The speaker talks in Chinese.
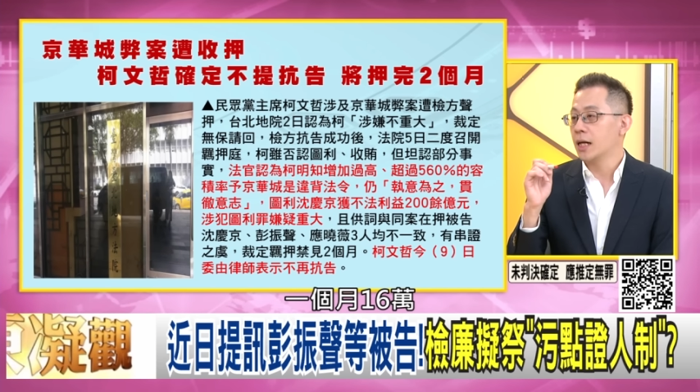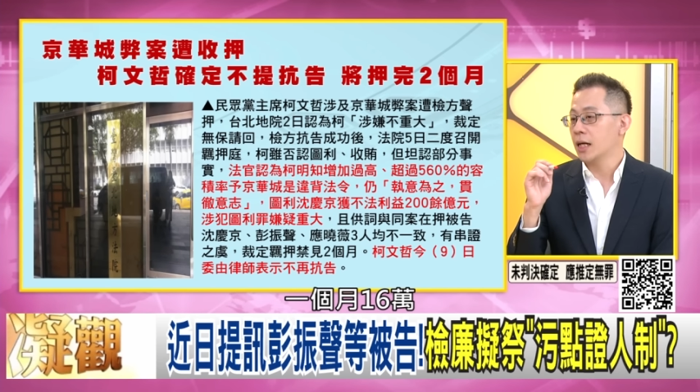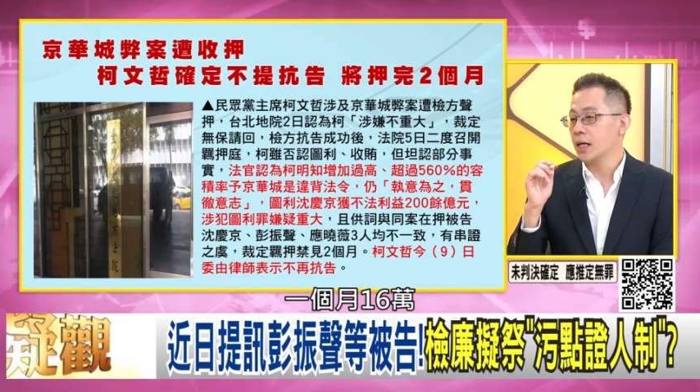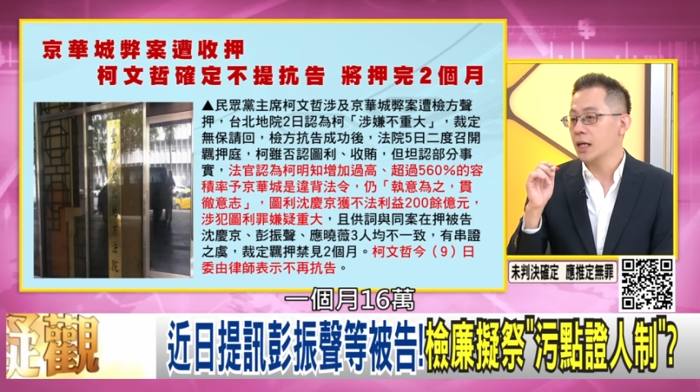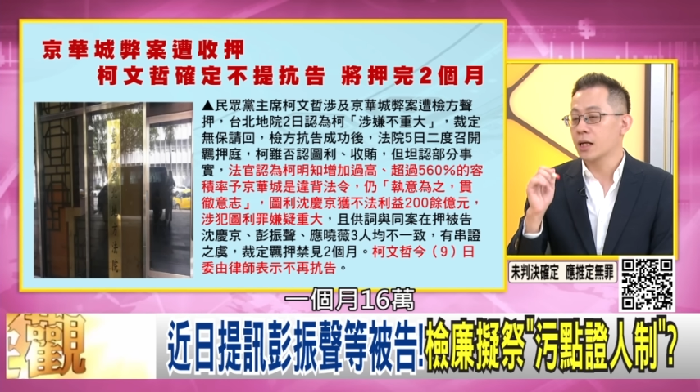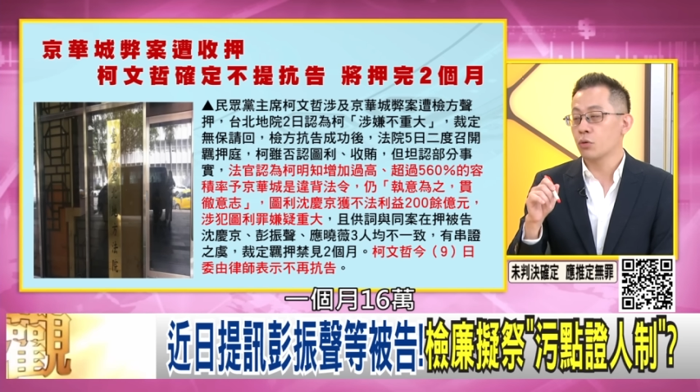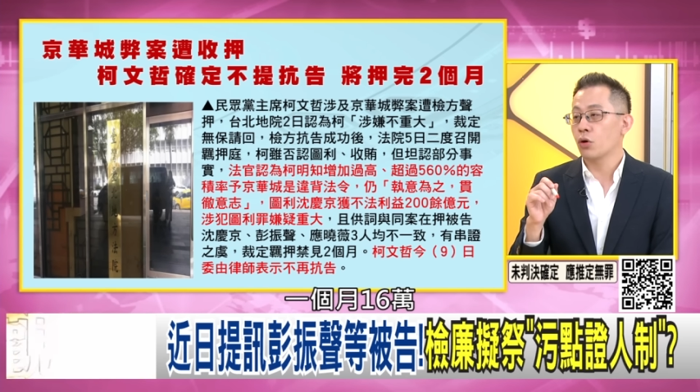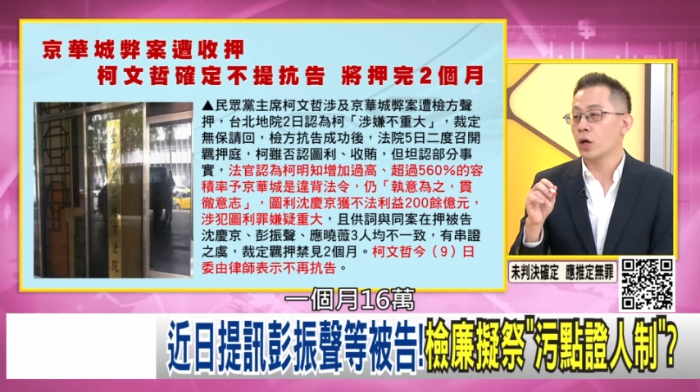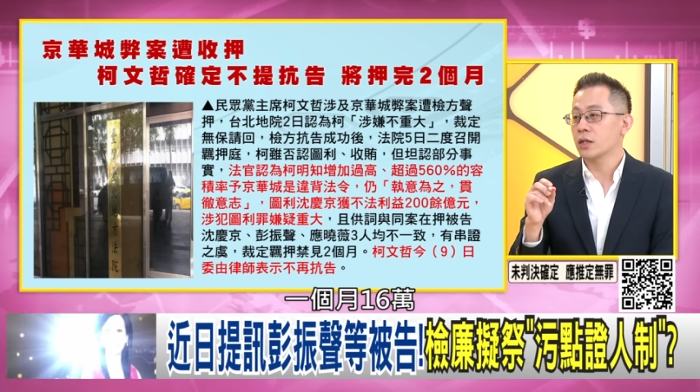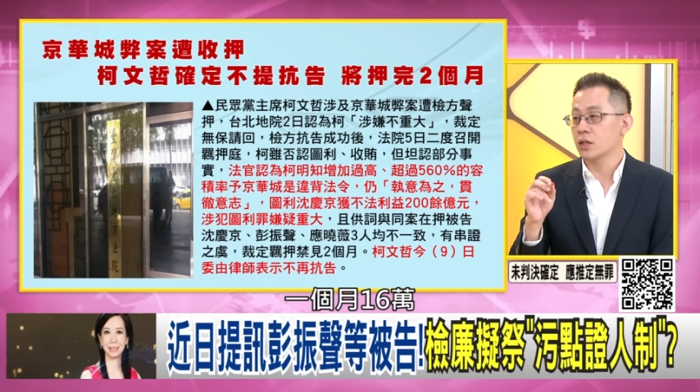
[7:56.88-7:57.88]
一个
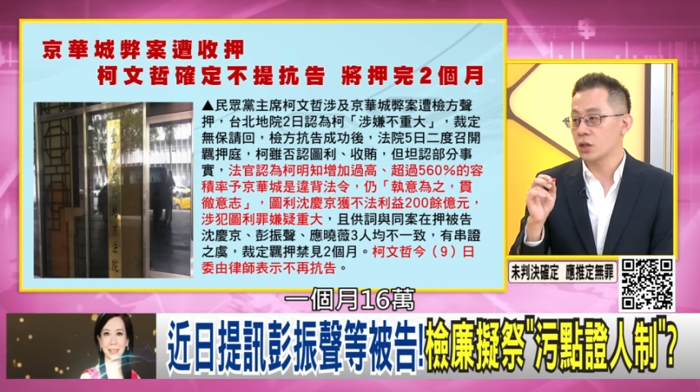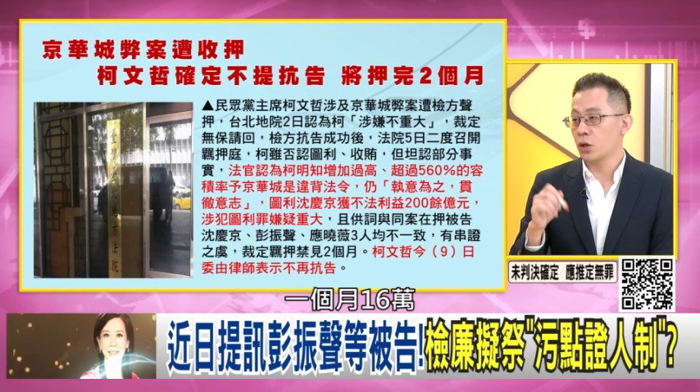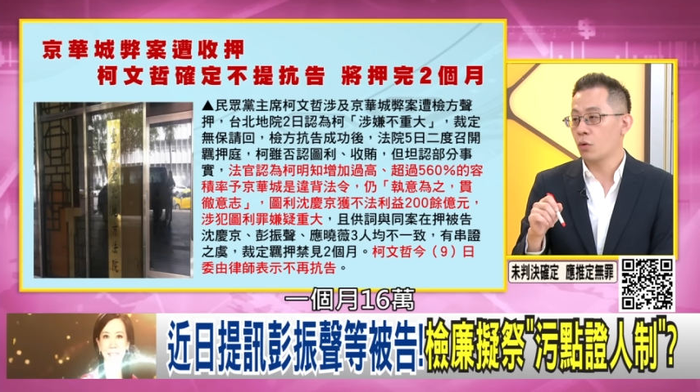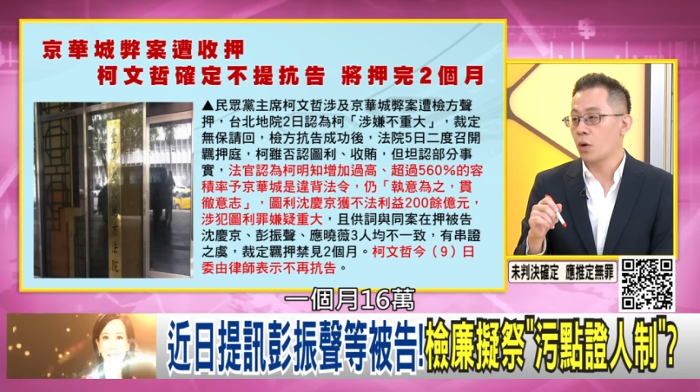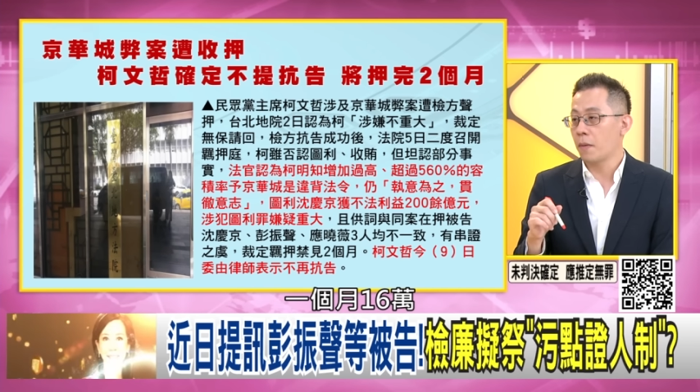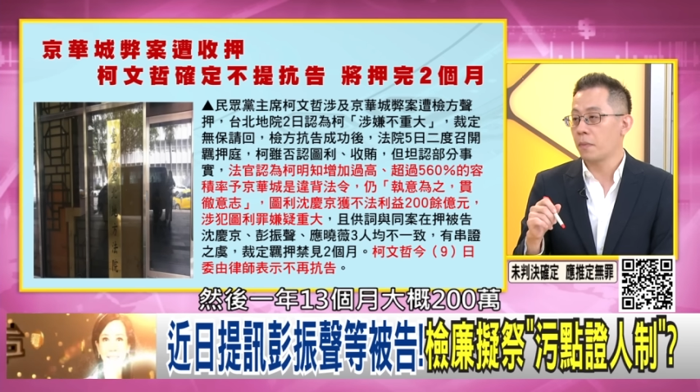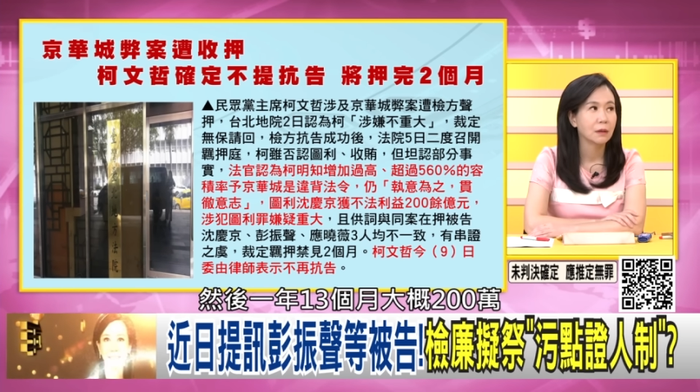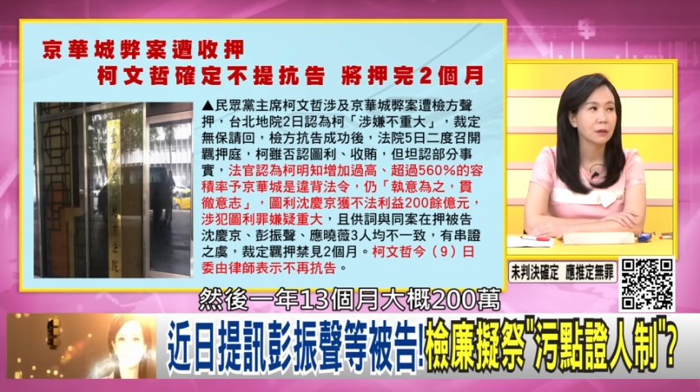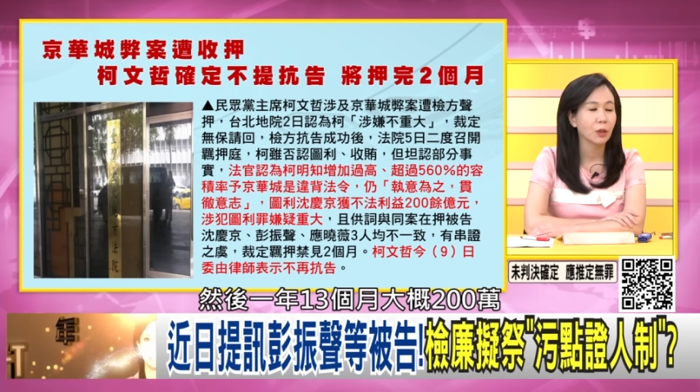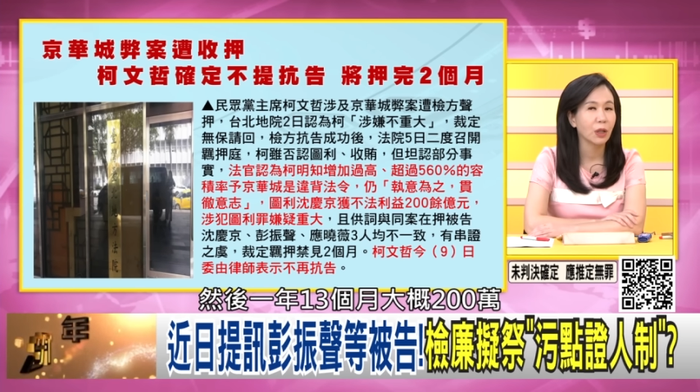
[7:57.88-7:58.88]
月十六万，
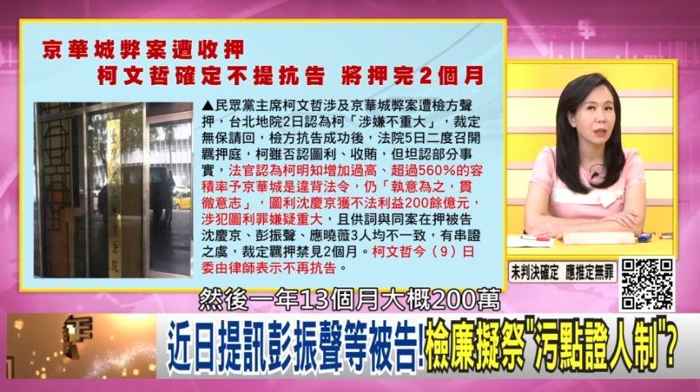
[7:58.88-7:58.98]
然后